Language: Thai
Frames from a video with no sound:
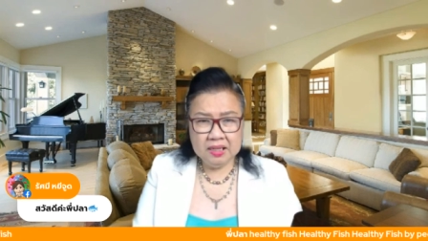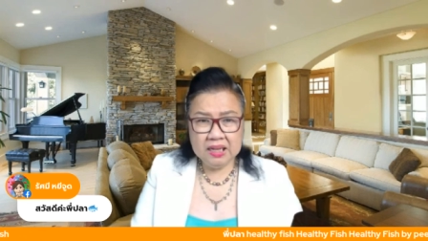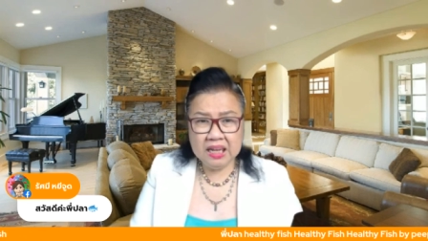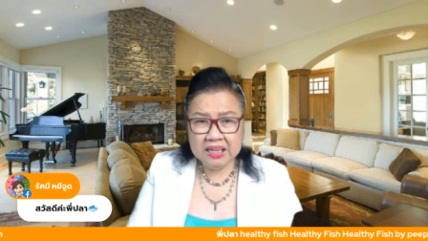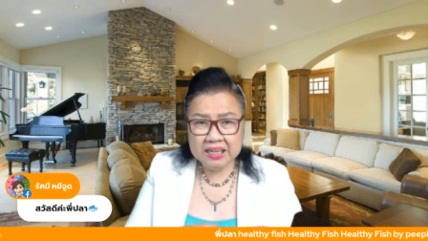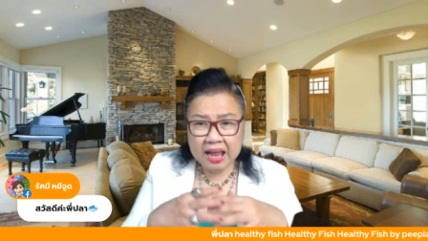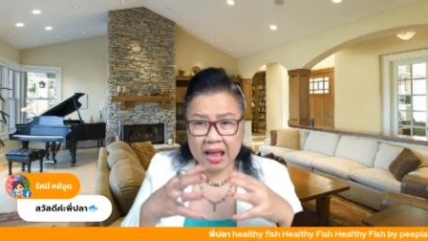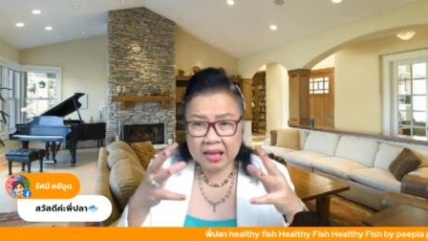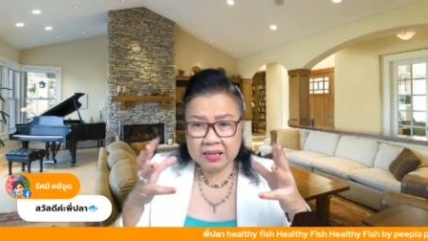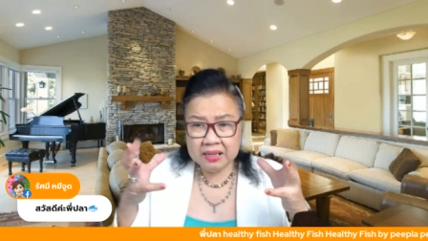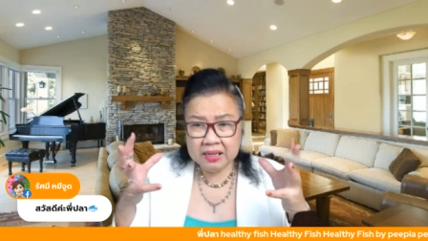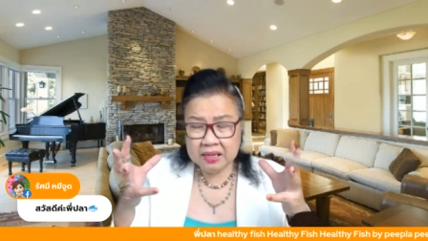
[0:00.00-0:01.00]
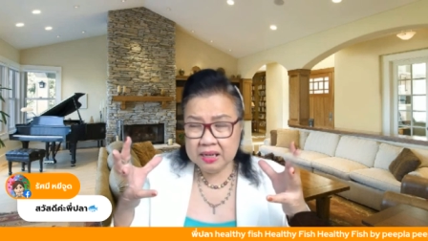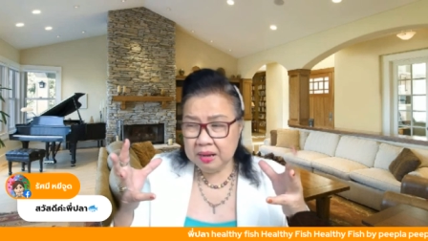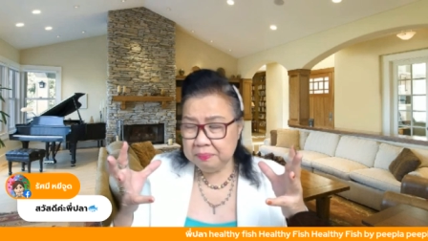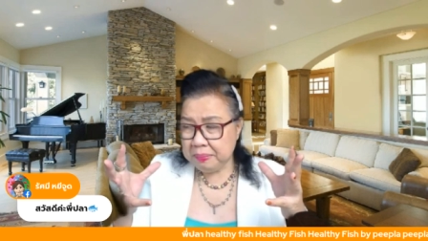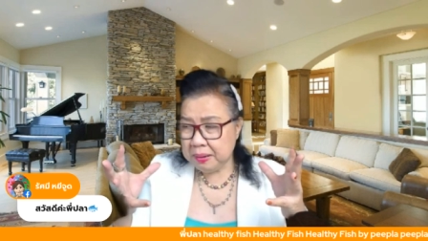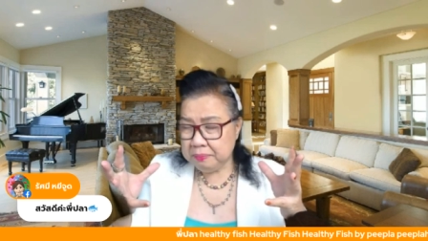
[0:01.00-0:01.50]
กินยาทีเนี่ย
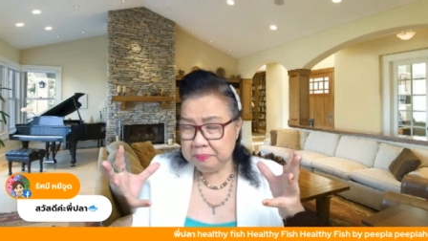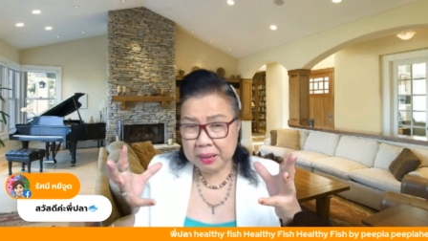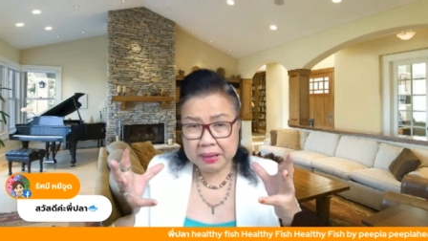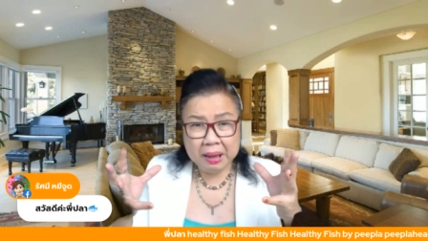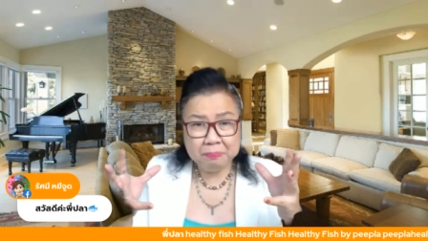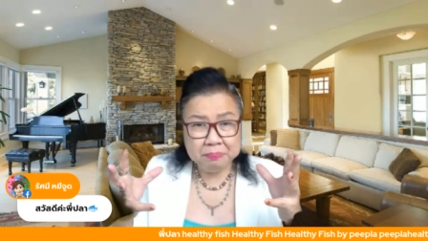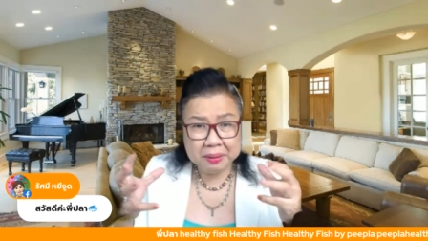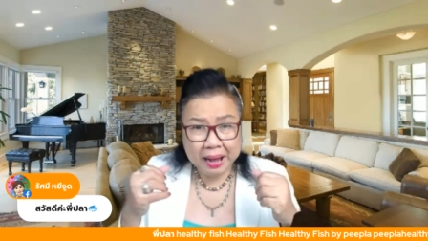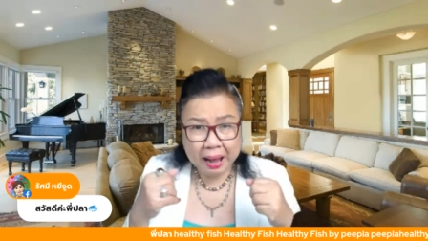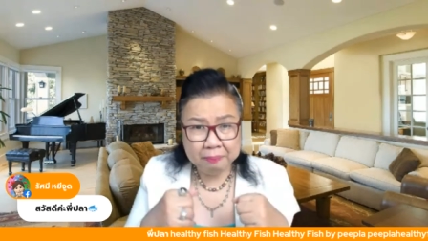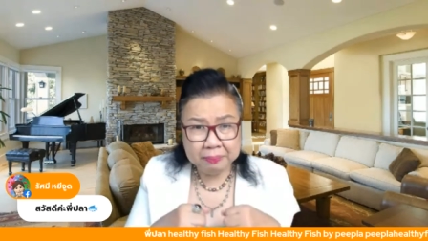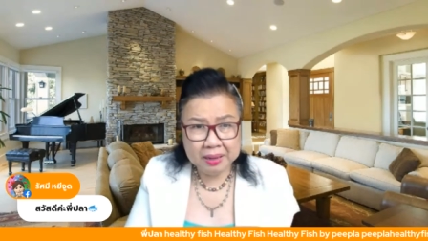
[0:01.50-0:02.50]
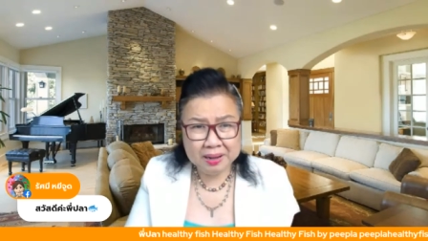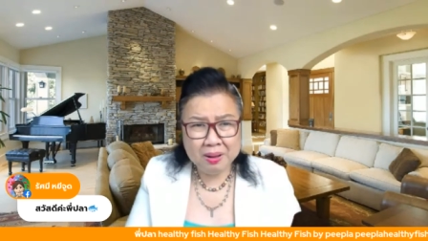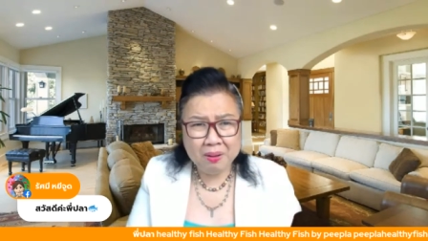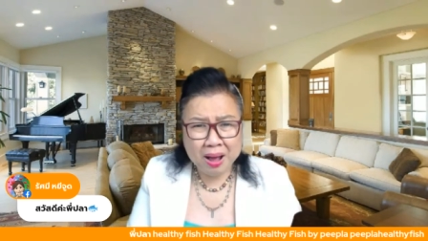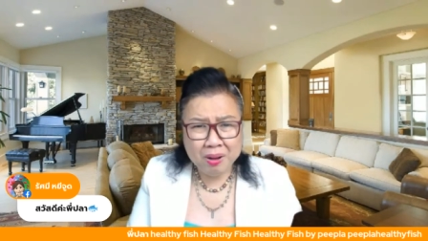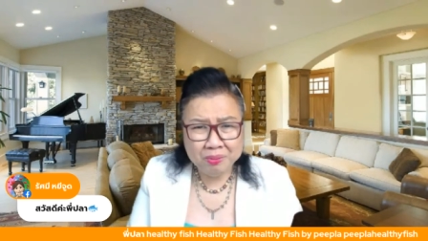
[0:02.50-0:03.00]
เป็นแต่กำกำเนี่ยเรา
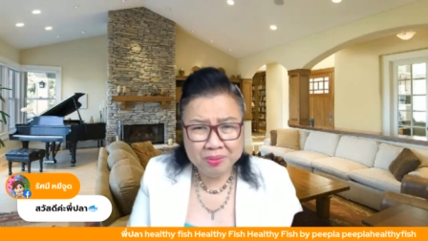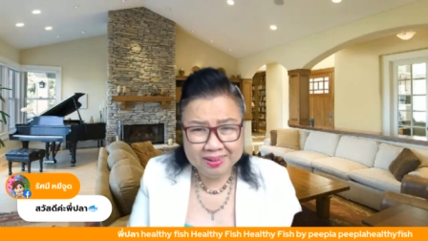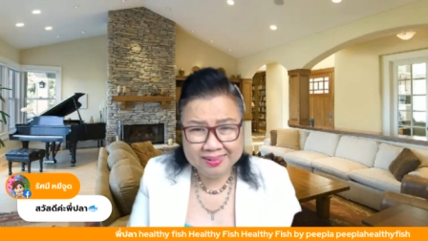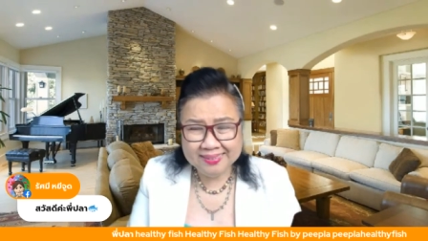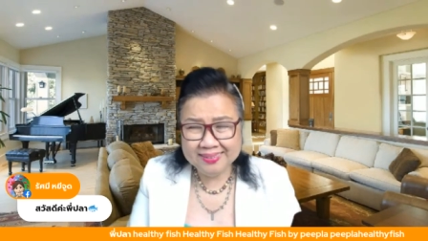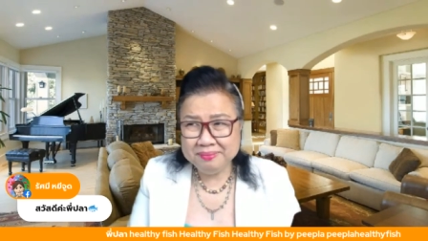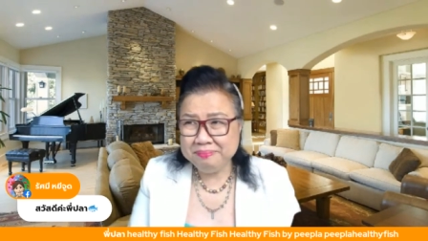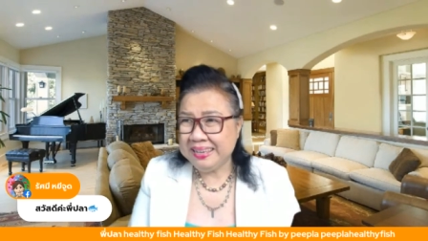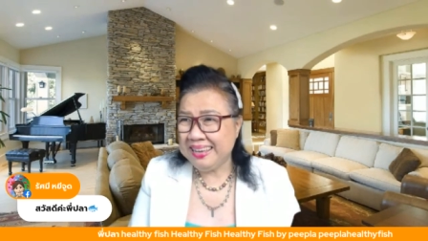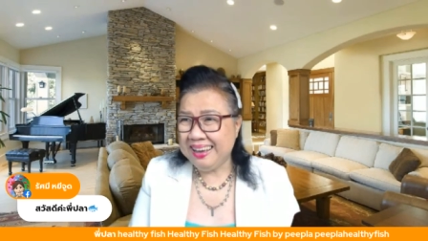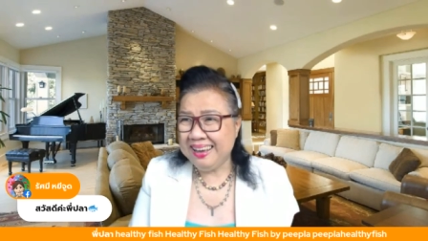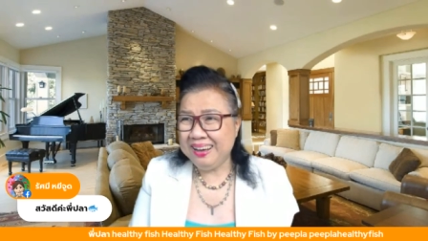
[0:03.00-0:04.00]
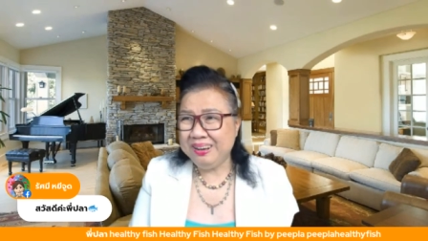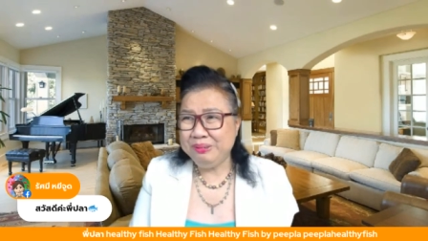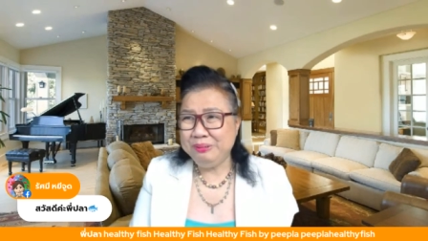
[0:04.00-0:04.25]
เอาเหรอไม่เอา